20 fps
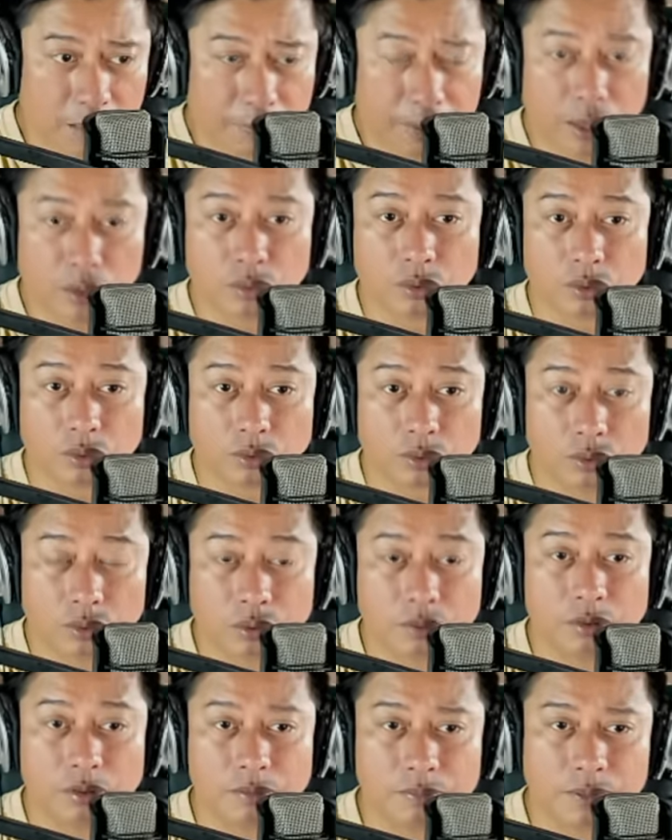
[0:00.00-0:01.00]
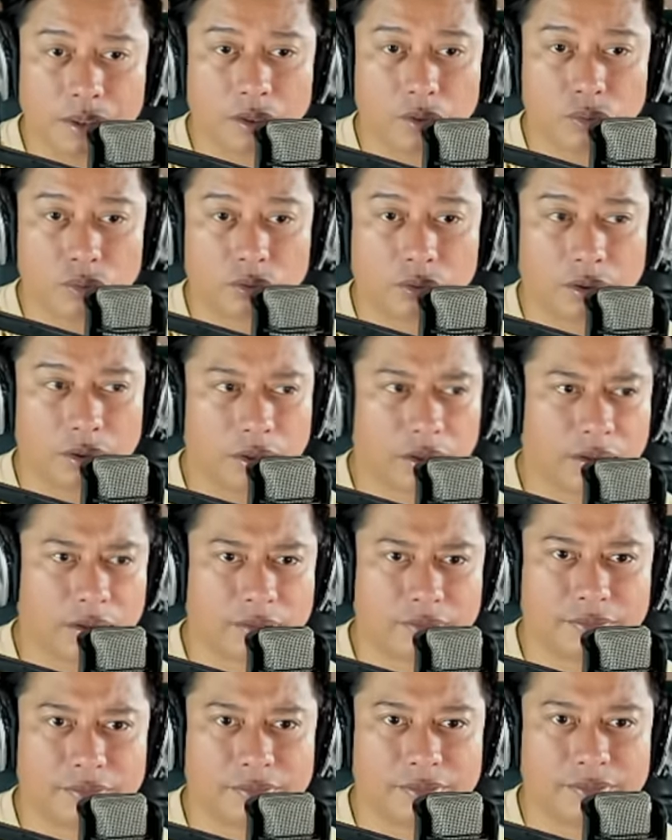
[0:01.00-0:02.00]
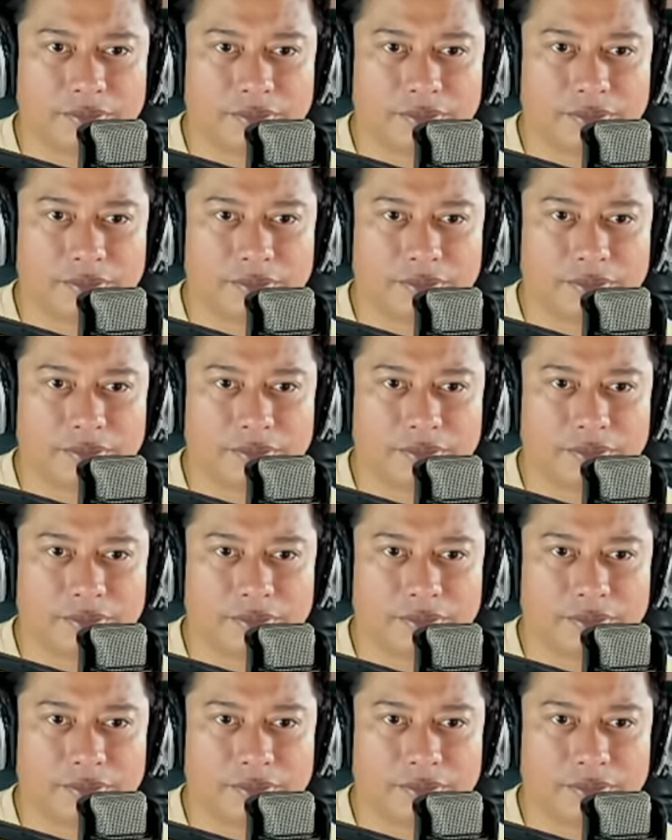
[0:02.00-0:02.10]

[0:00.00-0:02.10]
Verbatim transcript: Pero totoo, no, mga utol, yung